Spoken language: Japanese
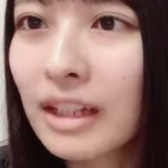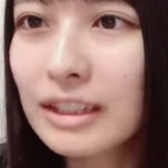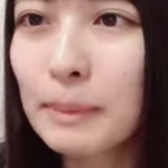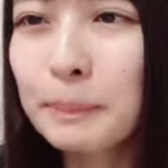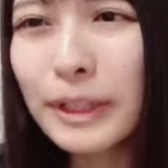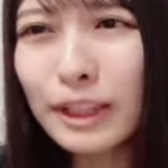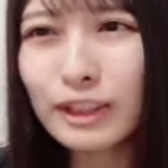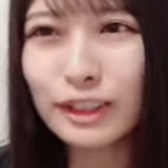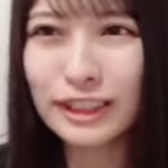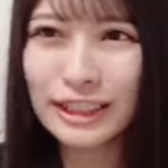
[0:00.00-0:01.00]
しかも
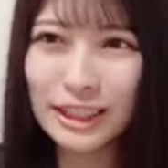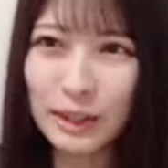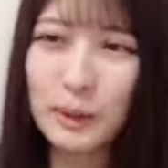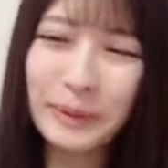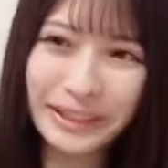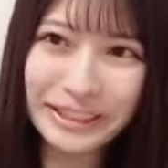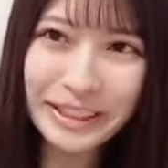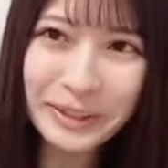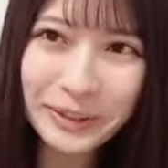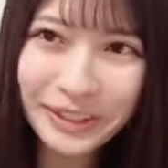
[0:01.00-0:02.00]
ピンク好きな子めっちゃ
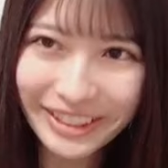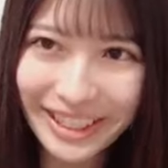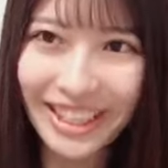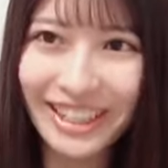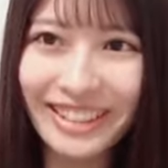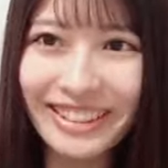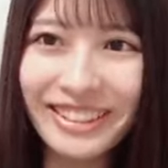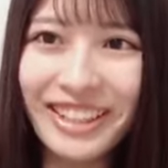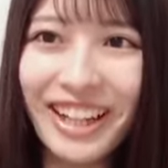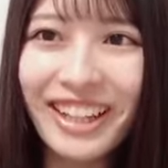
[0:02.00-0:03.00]
多いやんってい
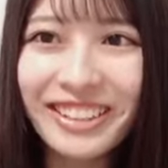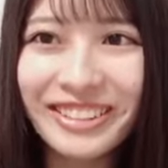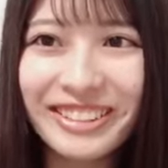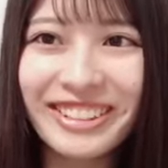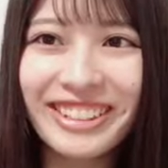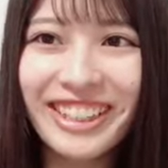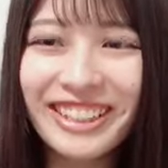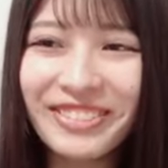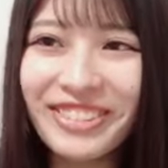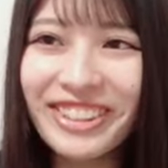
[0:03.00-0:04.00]
うかアイドルって大
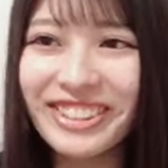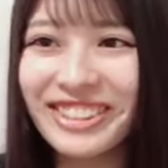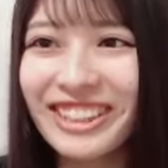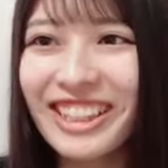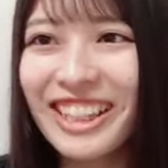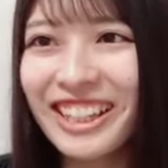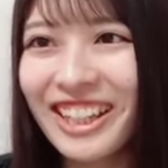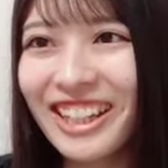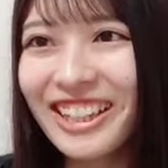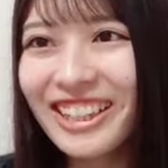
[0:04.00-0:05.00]
体ピンク好きや
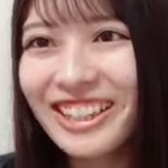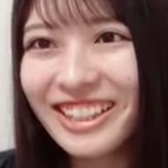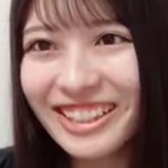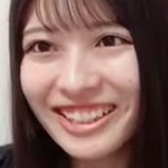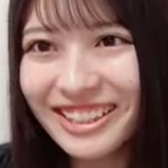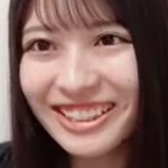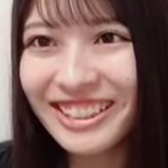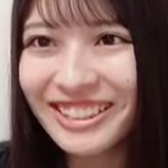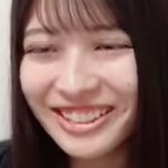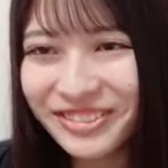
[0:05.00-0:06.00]
ないだ
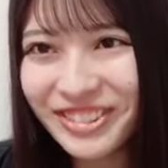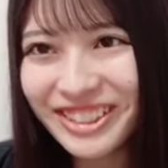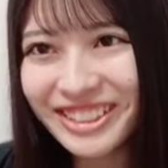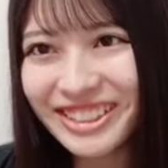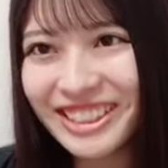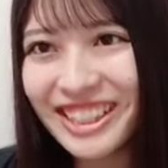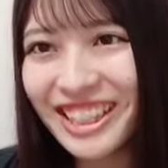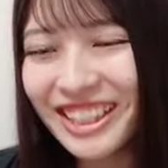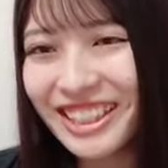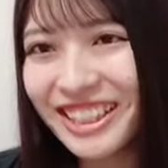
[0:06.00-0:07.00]
からうちピンク好き
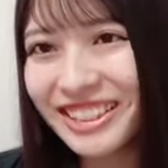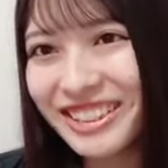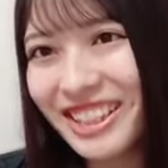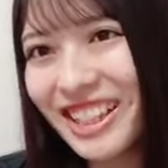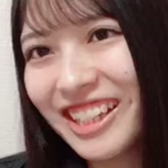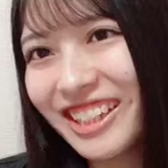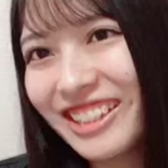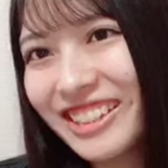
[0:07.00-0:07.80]
やねんけどさ